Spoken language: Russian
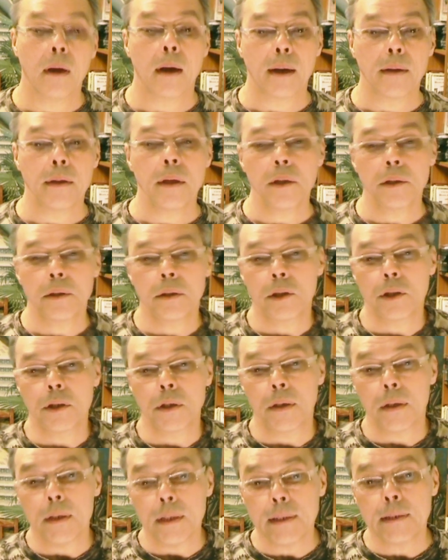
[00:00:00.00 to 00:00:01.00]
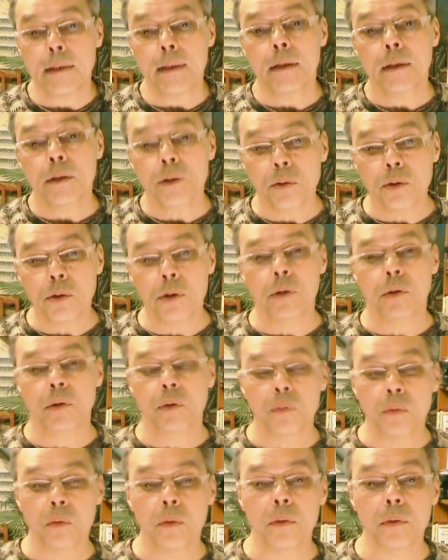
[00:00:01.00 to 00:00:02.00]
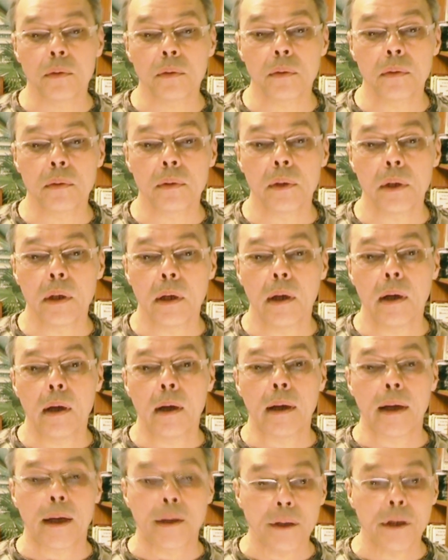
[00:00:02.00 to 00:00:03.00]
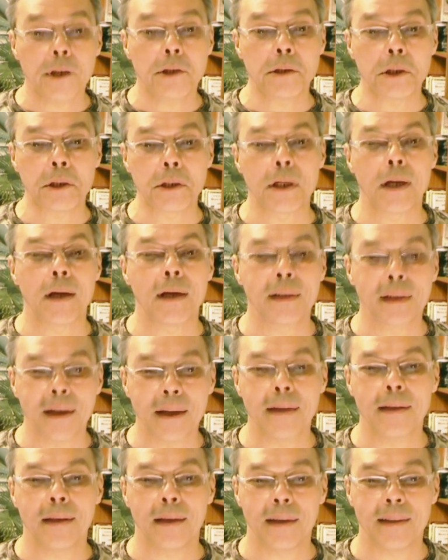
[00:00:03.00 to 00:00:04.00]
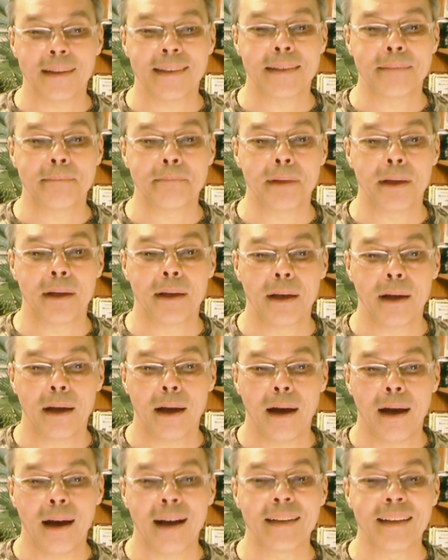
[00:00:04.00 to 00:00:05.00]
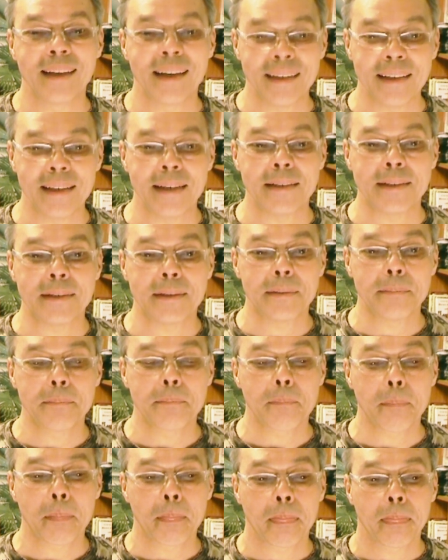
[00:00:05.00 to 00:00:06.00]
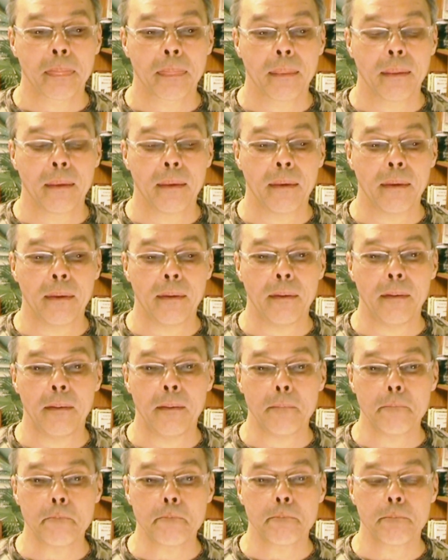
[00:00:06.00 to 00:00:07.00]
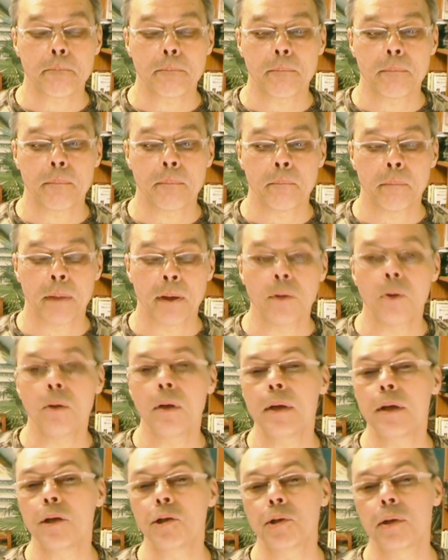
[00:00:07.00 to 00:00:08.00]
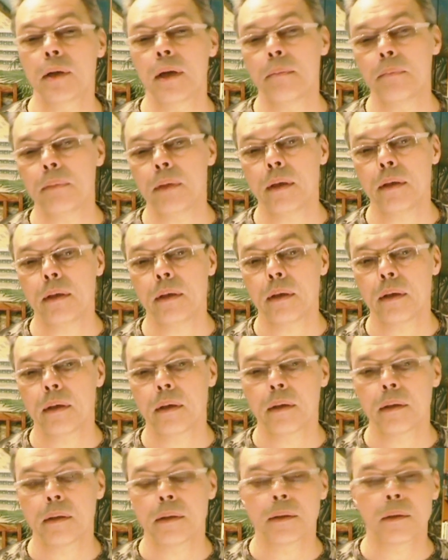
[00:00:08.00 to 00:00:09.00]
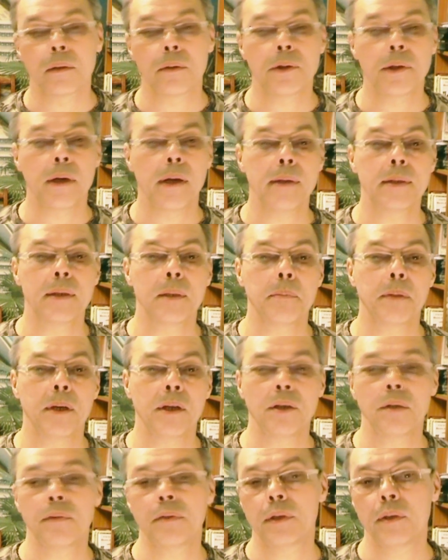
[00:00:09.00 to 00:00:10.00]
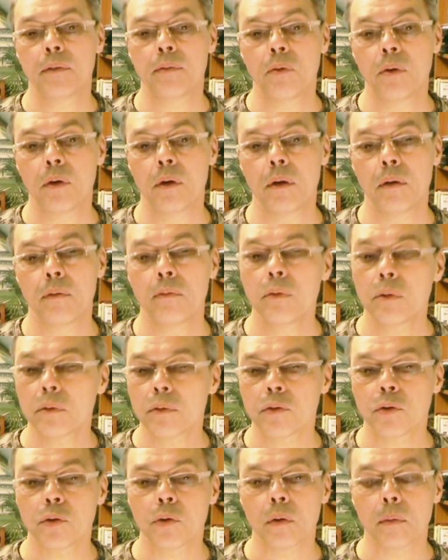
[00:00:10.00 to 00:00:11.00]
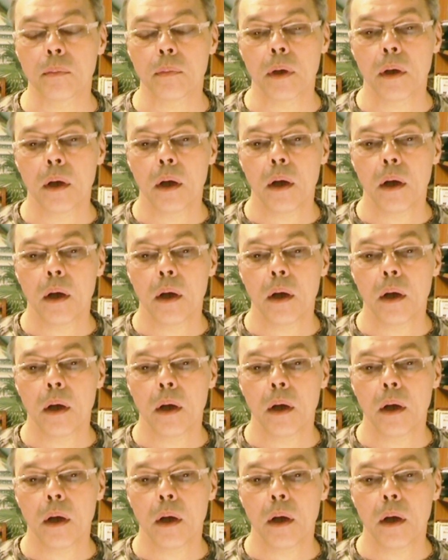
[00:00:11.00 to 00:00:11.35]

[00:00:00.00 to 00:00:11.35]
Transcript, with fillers: Конечно же, истина существует. Конечно же, она есть. Она есть. И мое личное мнение заключается прежде всего вот в чем.